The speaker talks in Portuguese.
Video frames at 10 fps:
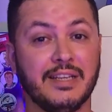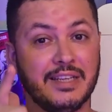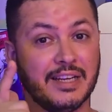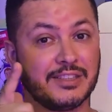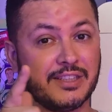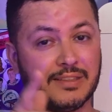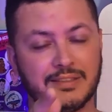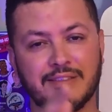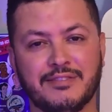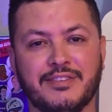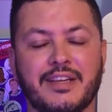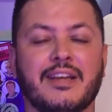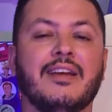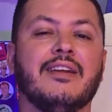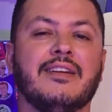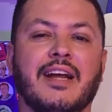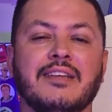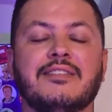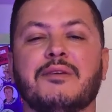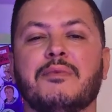e a gente se vê
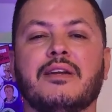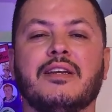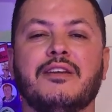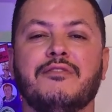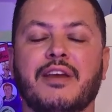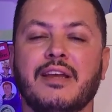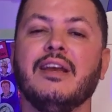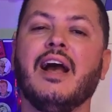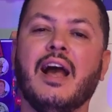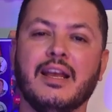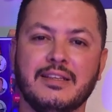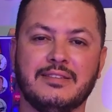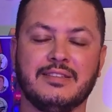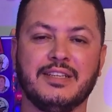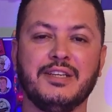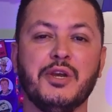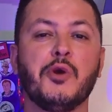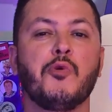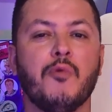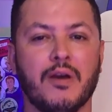na semana que vem, aí sim,
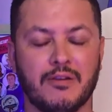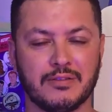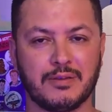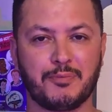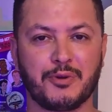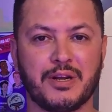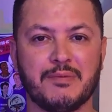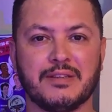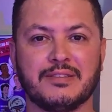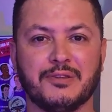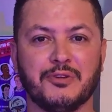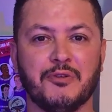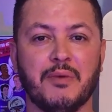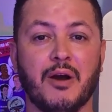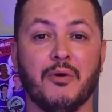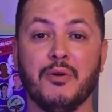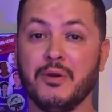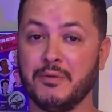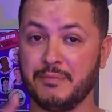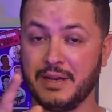com a nossa programação normal.
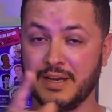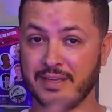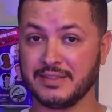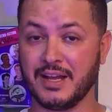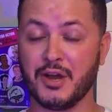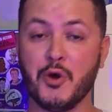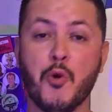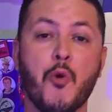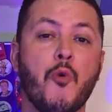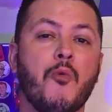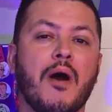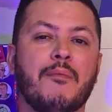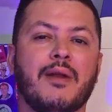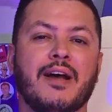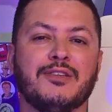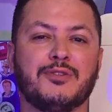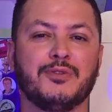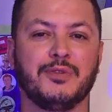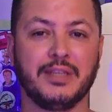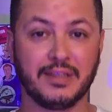Beleza? Um
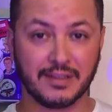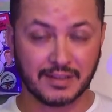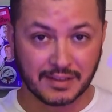abraço e